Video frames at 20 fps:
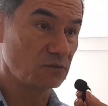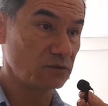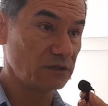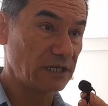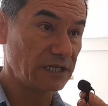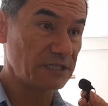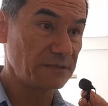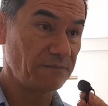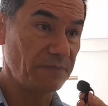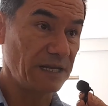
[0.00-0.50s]

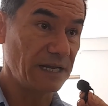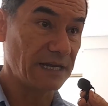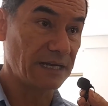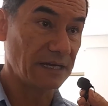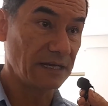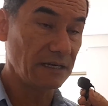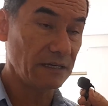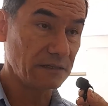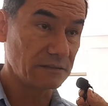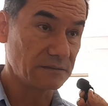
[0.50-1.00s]

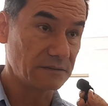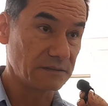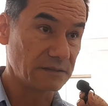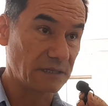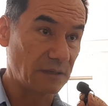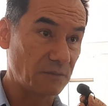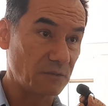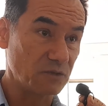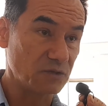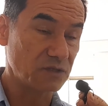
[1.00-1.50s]
despliegue,
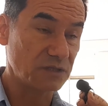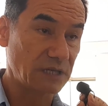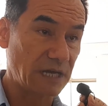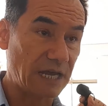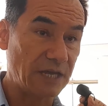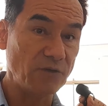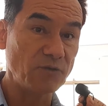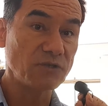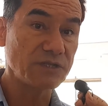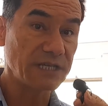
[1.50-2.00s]
digamos,
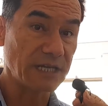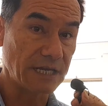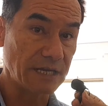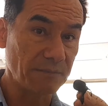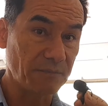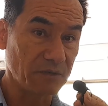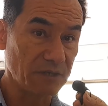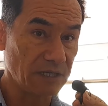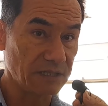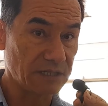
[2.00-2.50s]
hay unos
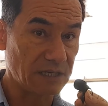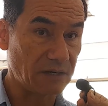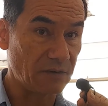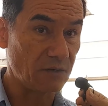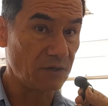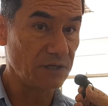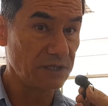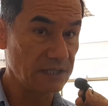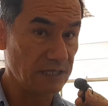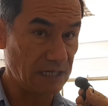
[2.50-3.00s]
equipos de
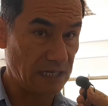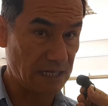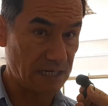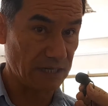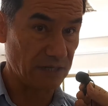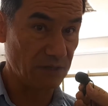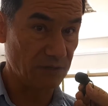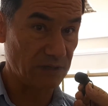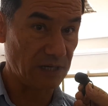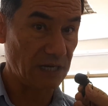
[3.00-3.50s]
trabajo desde la
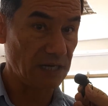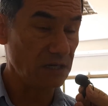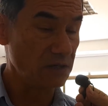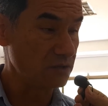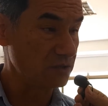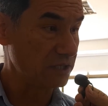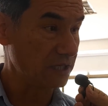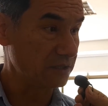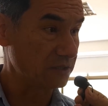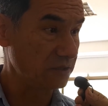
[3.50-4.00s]
regional y
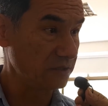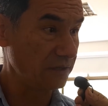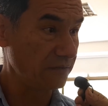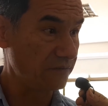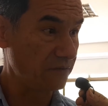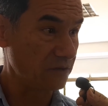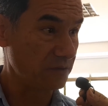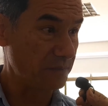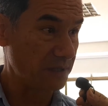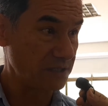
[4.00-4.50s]
los centros de
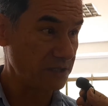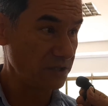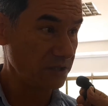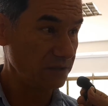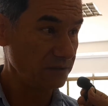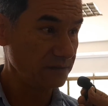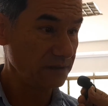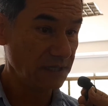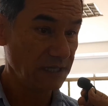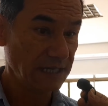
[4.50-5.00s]

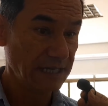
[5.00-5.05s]
formación